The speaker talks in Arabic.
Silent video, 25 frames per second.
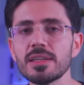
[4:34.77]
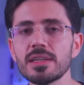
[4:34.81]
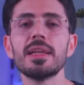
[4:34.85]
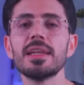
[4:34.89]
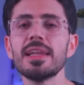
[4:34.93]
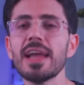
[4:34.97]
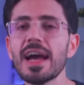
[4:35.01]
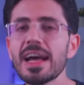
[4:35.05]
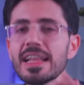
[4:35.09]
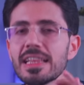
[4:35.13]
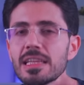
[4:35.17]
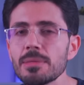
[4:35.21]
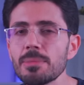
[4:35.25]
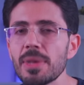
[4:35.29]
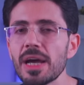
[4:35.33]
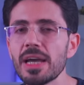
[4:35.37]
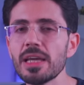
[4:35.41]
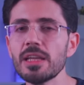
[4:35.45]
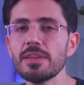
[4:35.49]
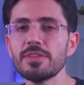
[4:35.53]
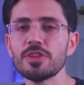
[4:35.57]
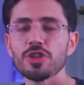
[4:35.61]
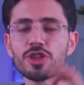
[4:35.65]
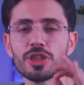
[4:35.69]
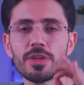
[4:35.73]
لحد ما
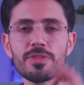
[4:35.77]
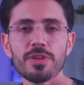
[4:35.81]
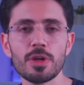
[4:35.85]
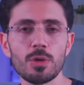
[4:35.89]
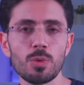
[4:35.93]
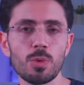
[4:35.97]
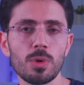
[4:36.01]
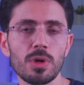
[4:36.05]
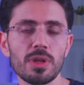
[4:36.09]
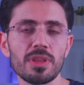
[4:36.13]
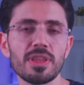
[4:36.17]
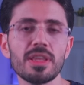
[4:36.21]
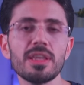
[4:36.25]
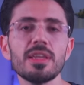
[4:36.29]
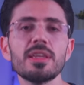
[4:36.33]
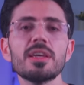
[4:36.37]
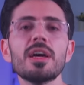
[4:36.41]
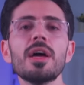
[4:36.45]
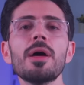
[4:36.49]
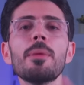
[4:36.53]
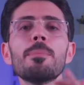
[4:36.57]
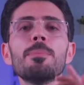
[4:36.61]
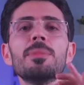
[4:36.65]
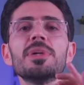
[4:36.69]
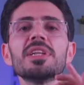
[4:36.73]
عرف الشفرة
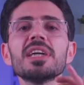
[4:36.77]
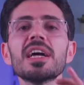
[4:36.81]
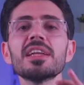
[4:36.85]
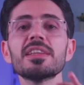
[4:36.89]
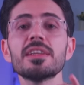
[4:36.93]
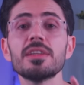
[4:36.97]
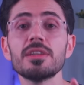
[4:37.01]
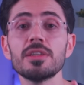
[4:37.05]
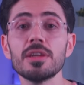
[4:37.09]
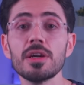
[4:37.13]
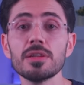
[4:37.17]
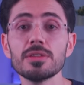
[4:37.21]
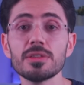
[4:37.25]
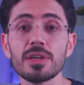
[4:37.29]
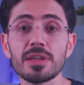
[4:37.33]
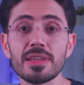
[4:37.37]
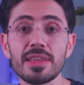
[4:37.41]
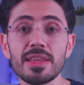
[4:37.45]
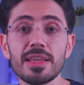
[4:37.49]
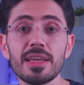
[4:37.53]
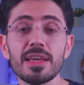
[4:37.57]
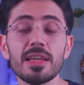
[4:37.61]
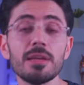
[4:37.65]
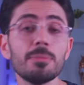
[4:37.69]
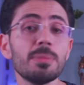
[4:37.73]
الوراثية بتاعة
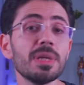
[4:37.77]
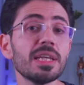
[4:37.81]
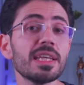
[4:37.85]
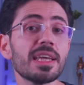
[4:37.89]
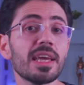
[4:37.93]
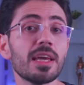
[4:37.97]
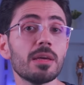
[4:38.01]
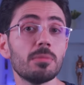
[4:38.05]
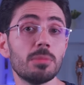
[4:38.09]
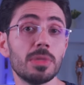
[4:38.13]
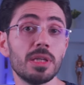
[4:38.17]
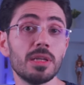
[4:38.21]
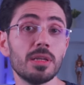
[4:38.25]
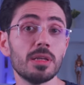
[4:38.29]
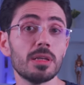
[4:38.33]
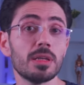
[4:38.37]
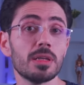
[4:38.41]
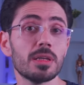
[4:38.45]
النياندرثال بالكامل